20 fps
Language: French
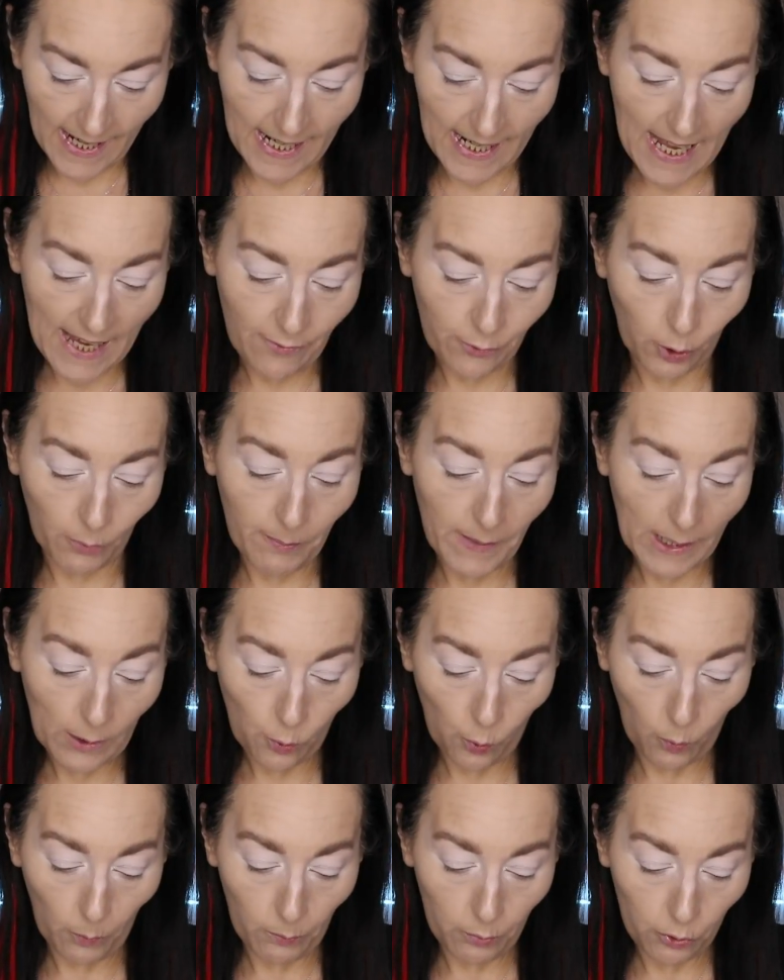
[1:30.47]
lèvres
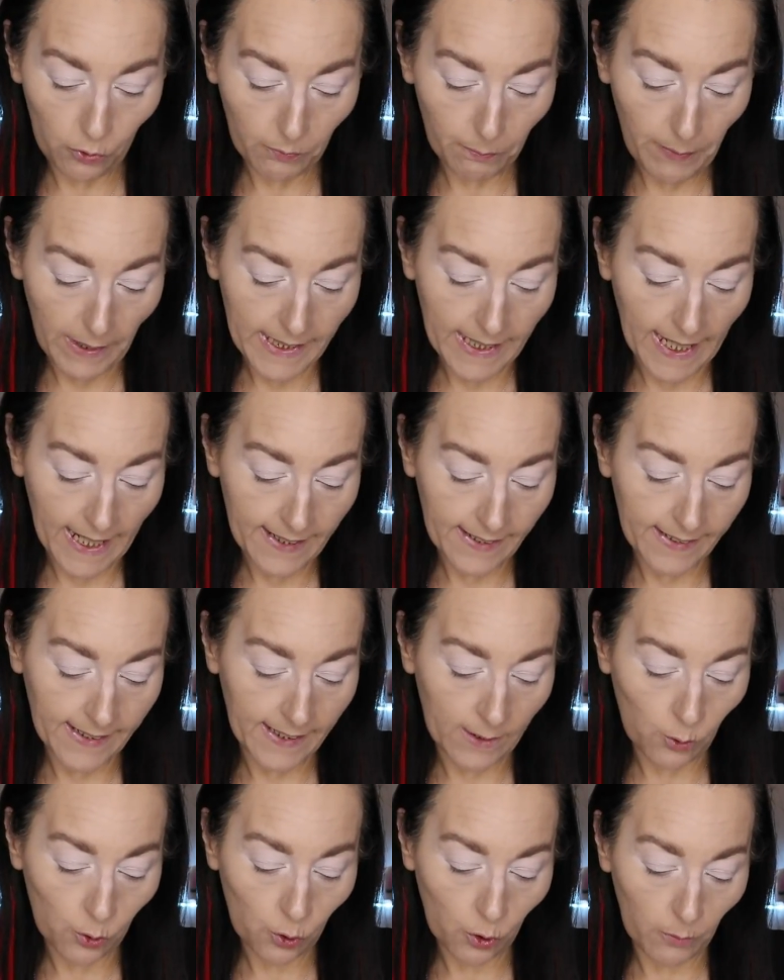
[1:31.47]
marron plus paillettes
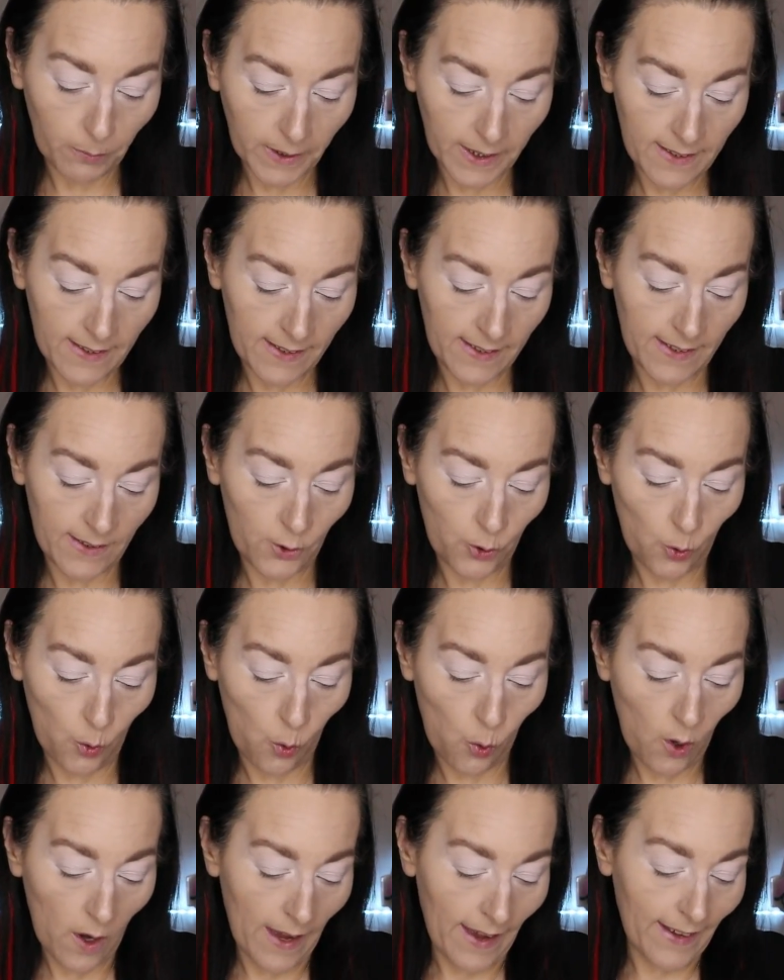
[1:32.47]
et autres
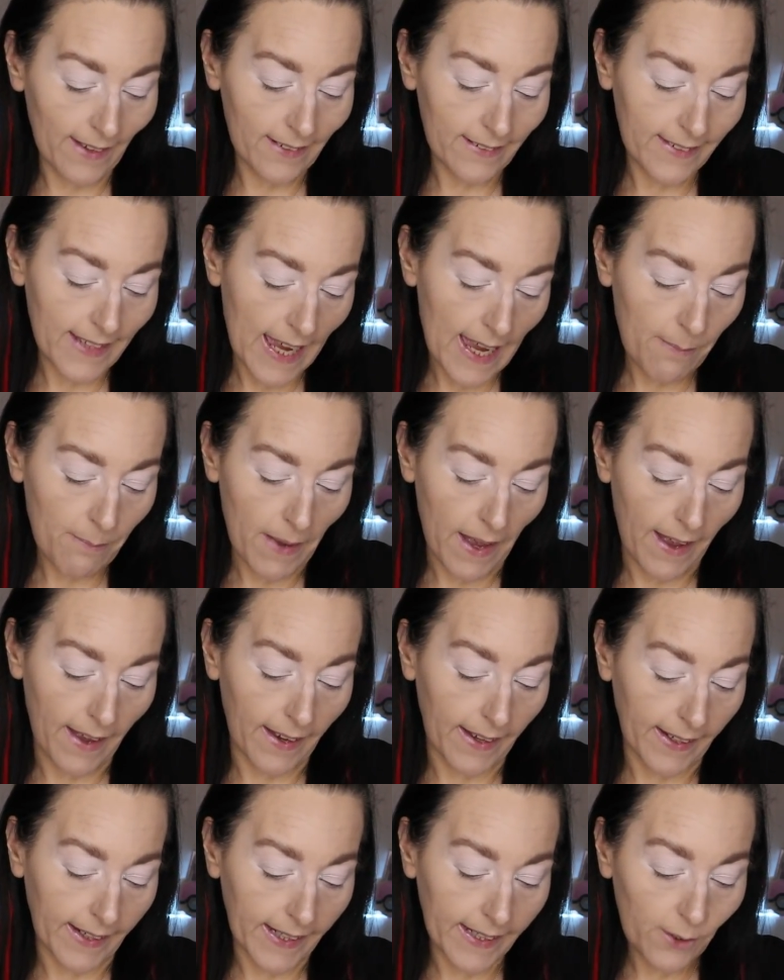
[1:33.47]
précisions, thème
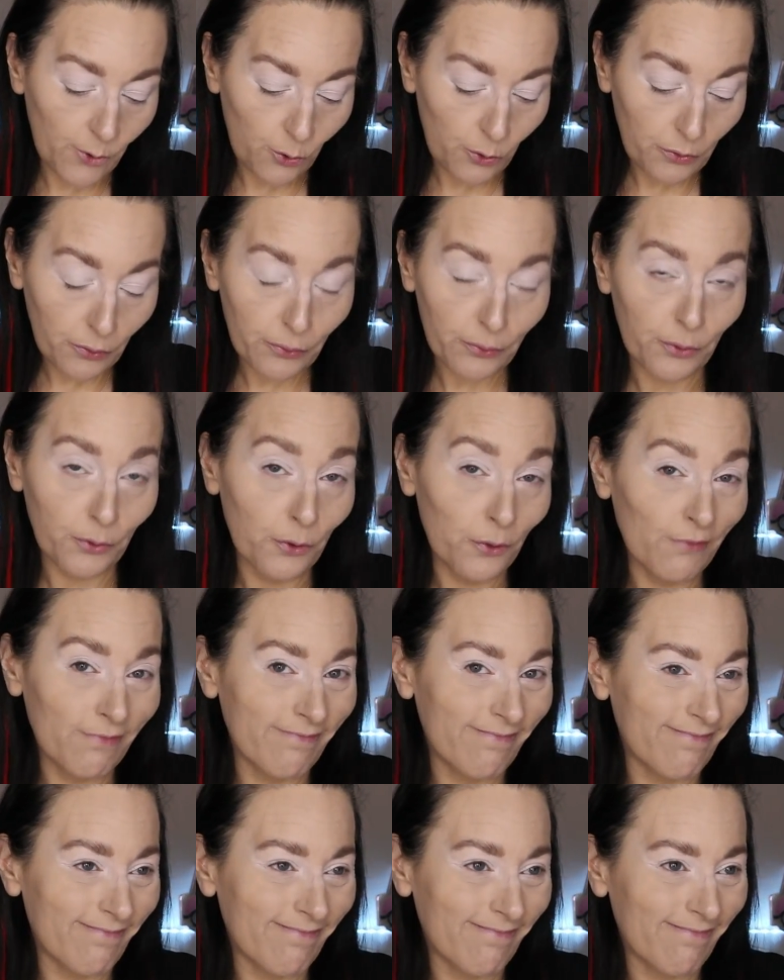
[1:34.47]
reine du feu.
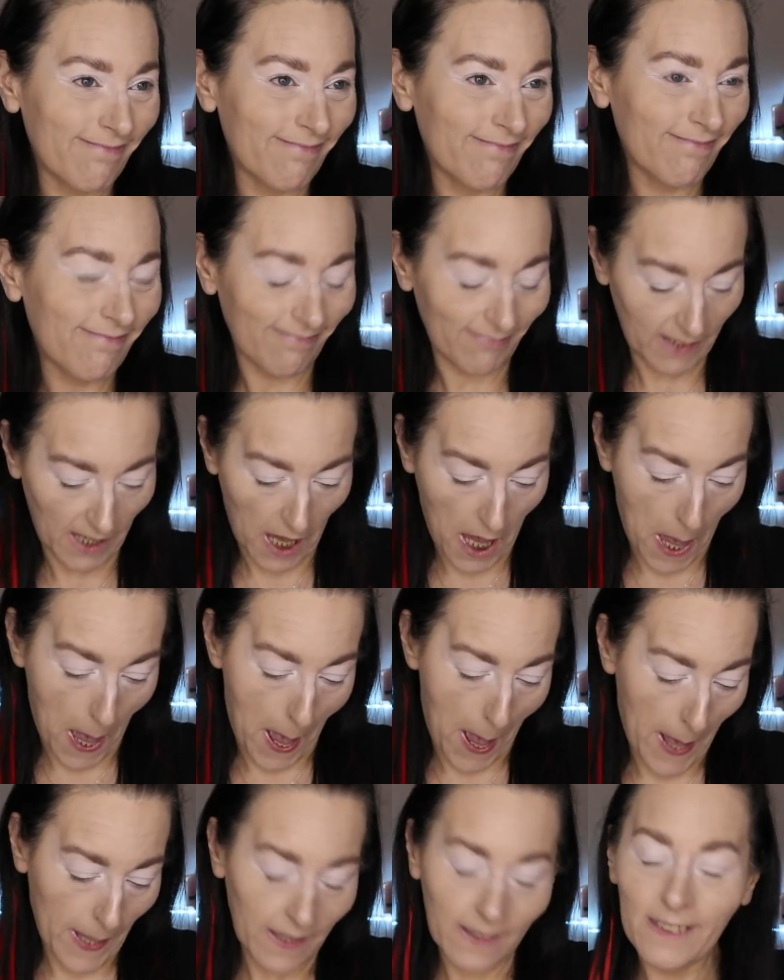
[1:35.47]

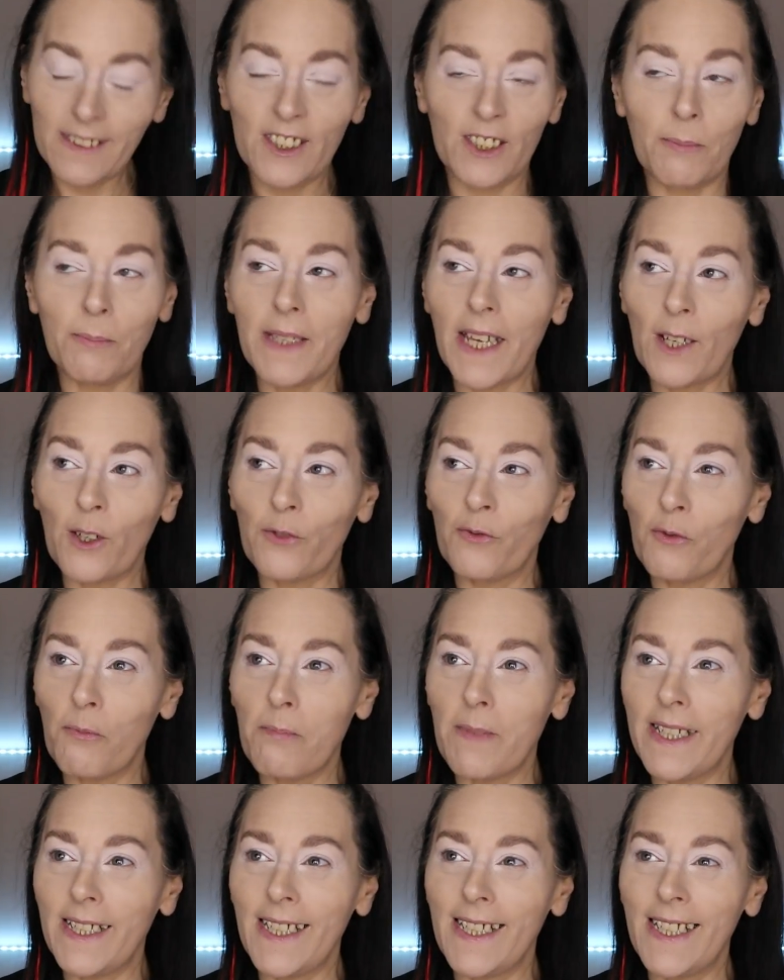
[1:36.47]
J'aime bien quand vous
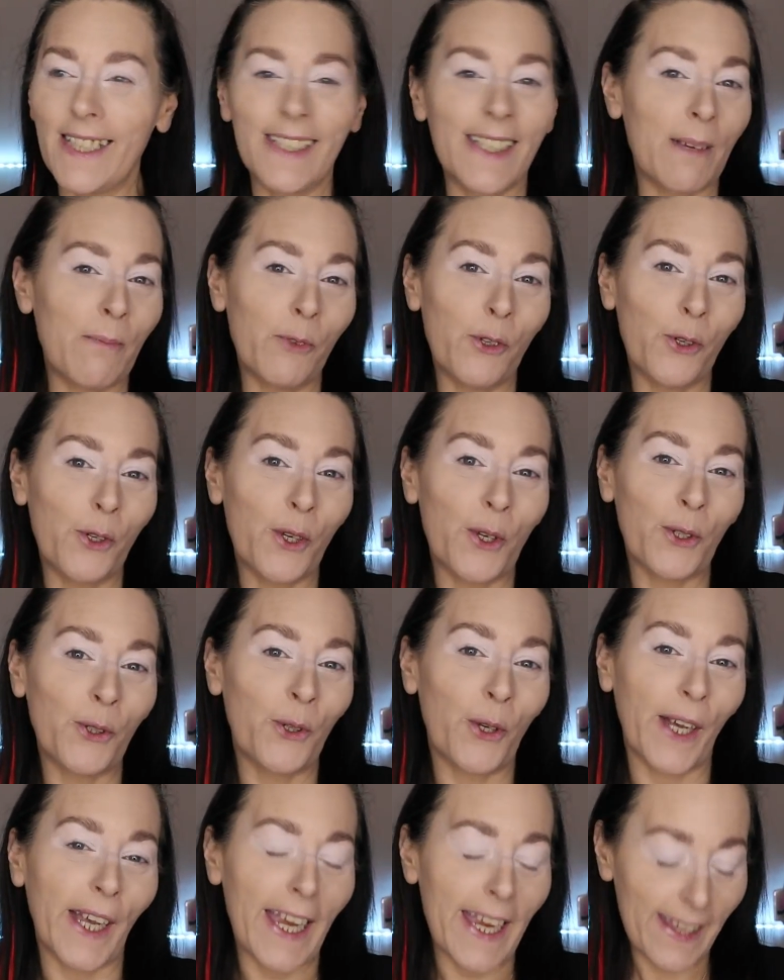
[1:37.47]
mettez des thèmes
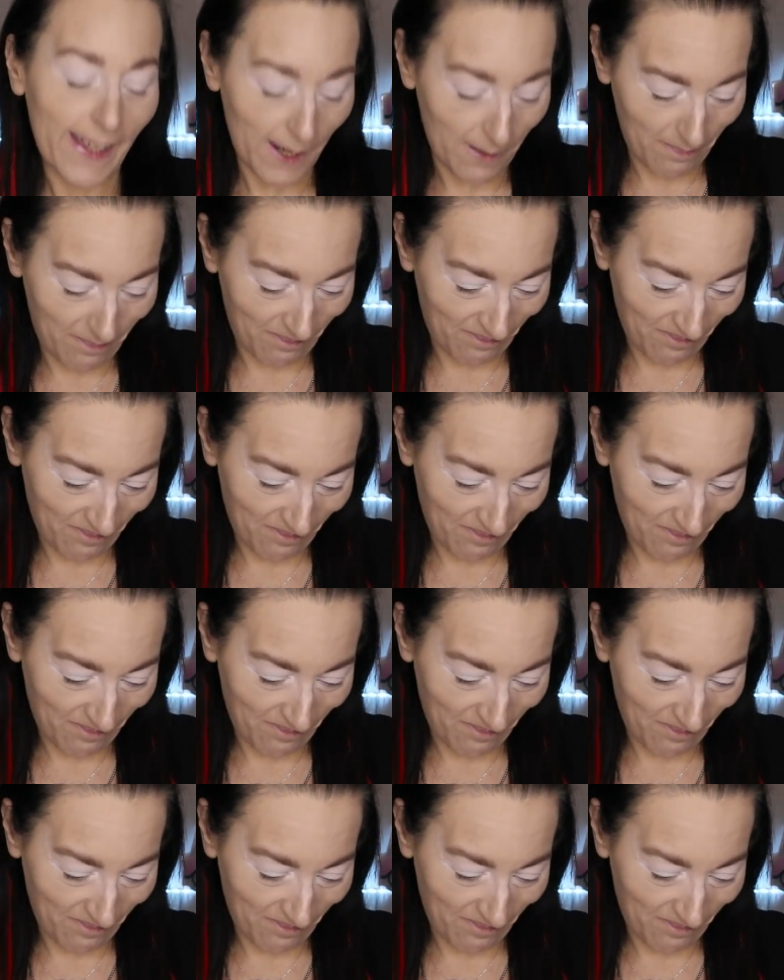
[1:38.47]
de, reine.